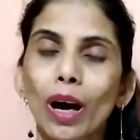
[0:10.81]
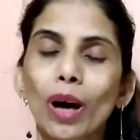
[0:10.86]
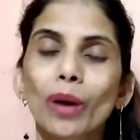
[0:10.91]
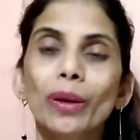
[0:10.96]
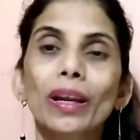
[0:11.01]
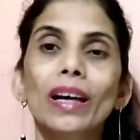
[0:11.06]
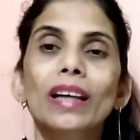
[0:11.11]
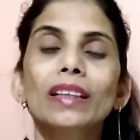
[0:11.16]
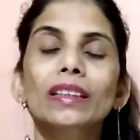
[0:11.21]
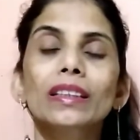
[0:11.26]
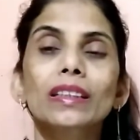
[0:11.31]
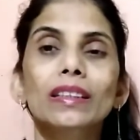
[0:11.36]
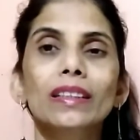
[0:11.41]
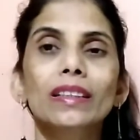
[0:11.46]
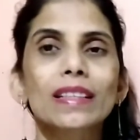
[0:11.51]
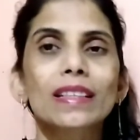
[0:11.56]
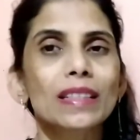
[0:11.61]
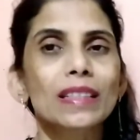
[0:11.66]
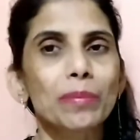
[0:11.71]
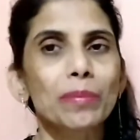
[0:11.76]
और अच्छी
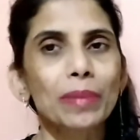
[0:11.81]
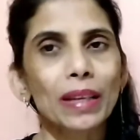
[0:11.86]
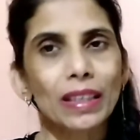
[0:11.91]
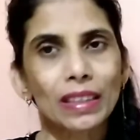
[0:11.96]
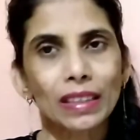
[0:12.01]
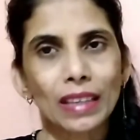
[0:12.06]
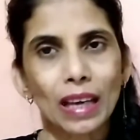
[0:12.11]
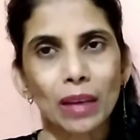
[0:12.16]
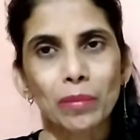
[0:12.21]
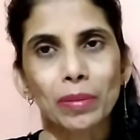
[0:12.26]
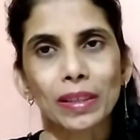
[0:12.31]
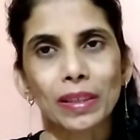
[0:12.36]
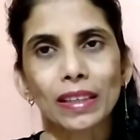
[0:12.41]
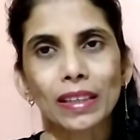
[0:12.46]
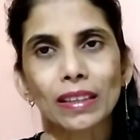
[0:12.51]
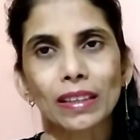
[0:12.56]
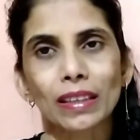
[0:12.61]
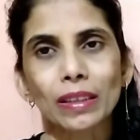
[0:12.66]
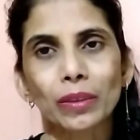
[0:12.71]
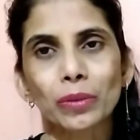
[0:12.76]
तरह से अपना ख्याल भी
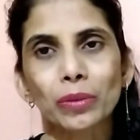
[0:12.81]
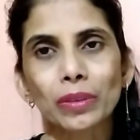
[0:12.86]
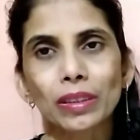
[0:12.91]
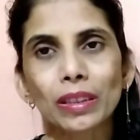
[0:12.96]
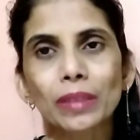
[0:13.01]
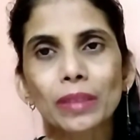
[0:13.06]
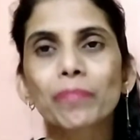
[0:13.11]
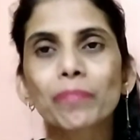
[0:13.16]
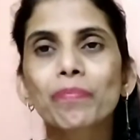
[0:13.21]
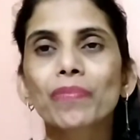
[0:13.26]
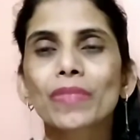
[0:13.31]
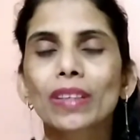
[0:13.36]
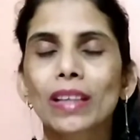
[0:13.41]
रख रही होंगी